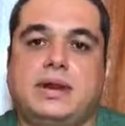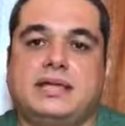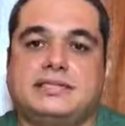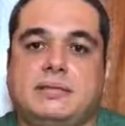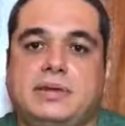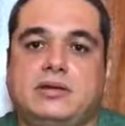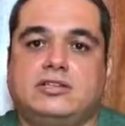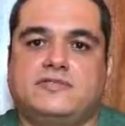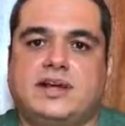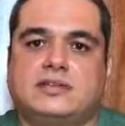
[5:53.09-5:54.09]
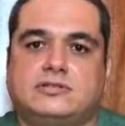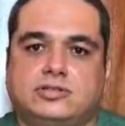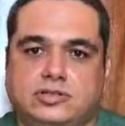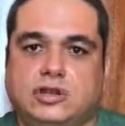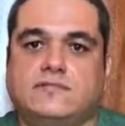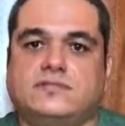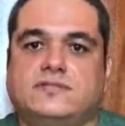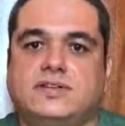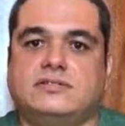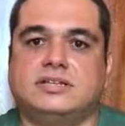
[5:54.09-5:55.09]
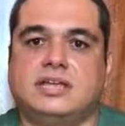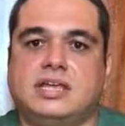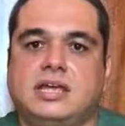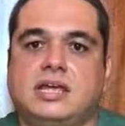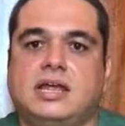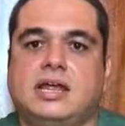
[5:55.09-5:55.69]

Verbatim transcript: receber notificações de novos vídeos aqui.